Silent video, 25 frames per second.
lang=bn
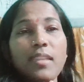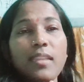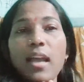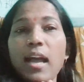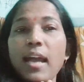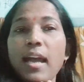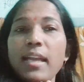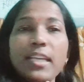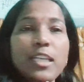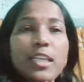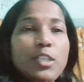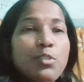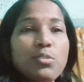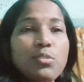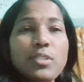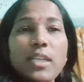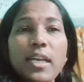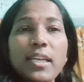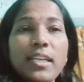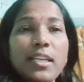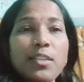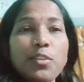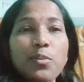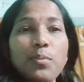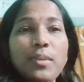আর কিছু চাই
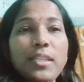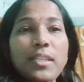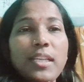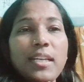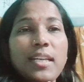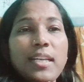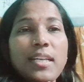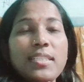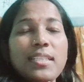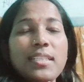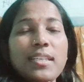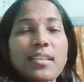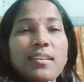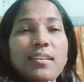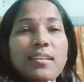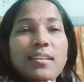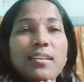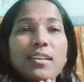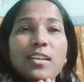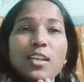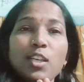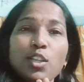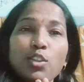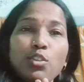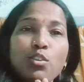না তোমাদের কাছে
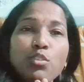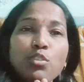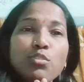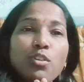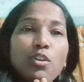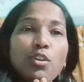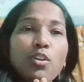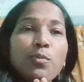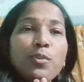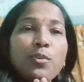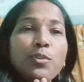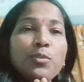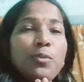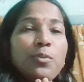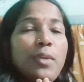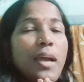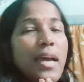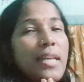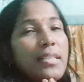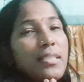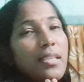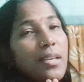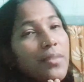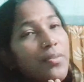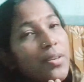তো চলো বন্ধুরা
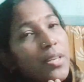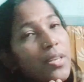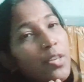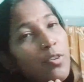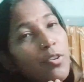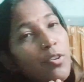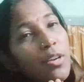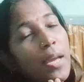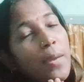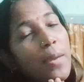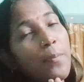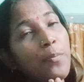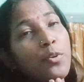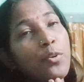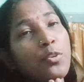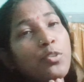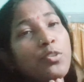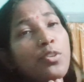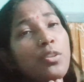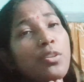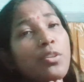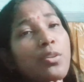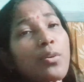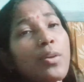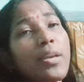আজকের ভিডিওটা এই
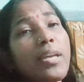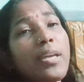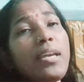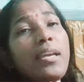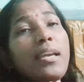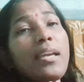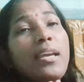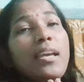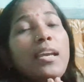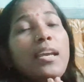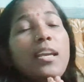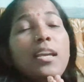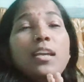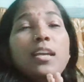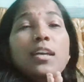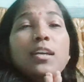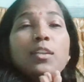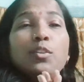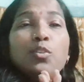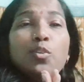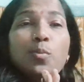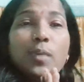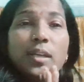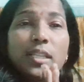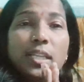পর্যন্তই
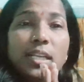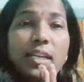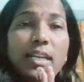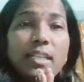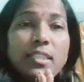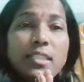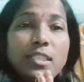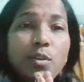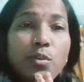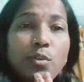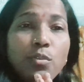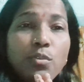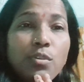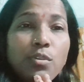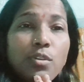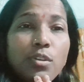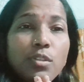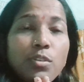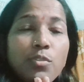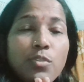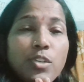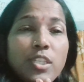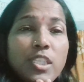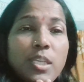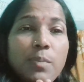তোমাদের কাছে অনুরোধ
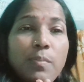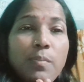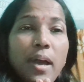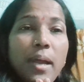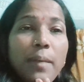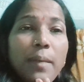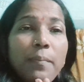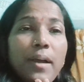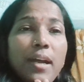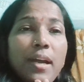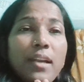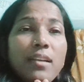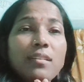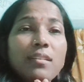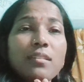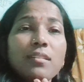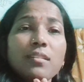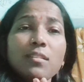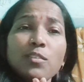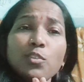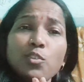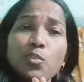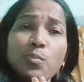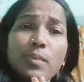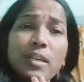করছি বারবার
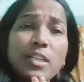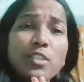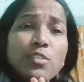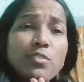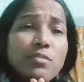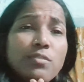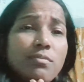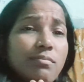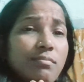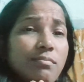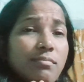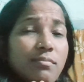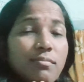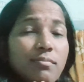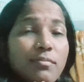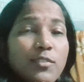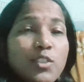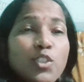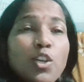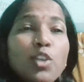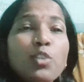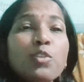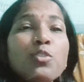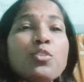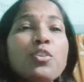তোমরা
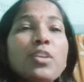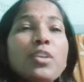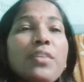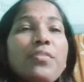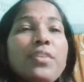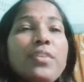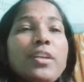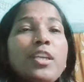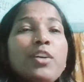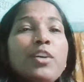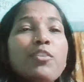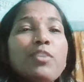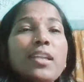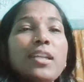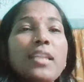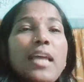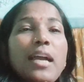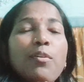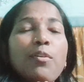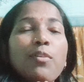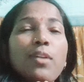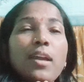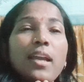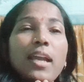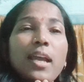যতজনই ভিডিওটা
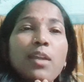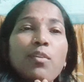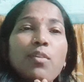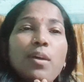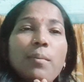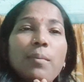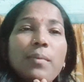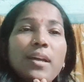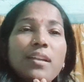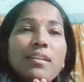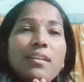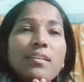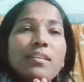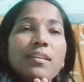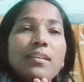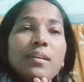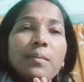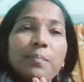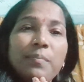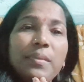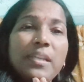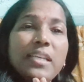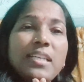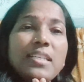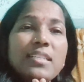দেখো না কেন আমার
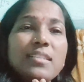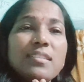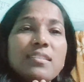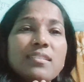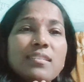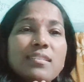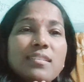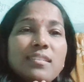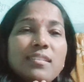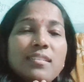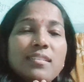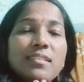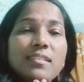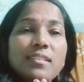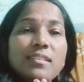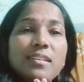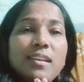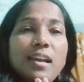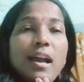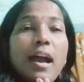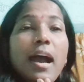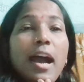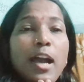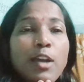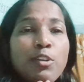প্লিজ
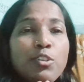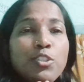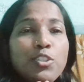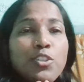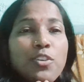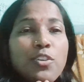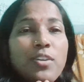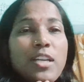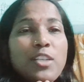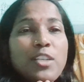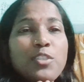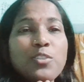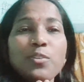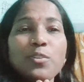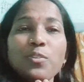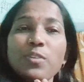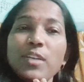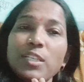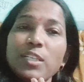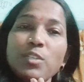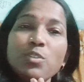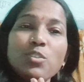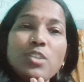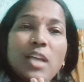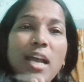আয়ুষ শোনার জন্য
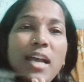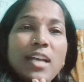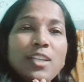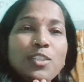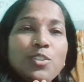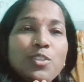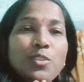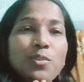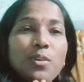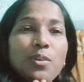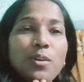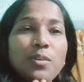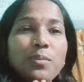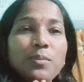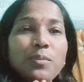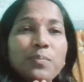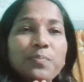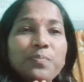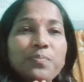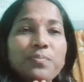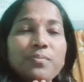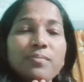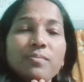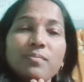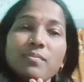একটু সাহায্য করো
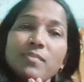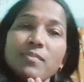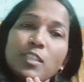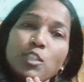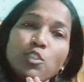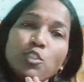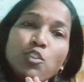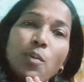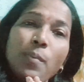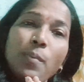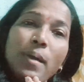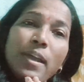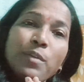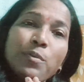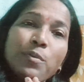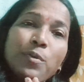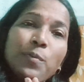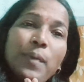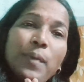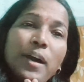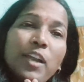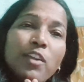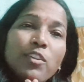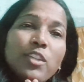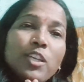সবাই খুব
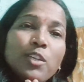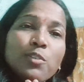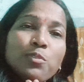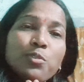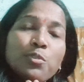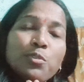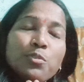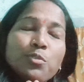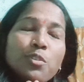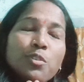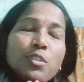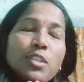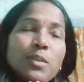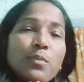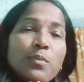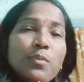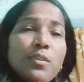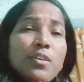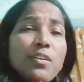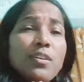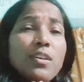ভালো থেকে সুস্থ থেকো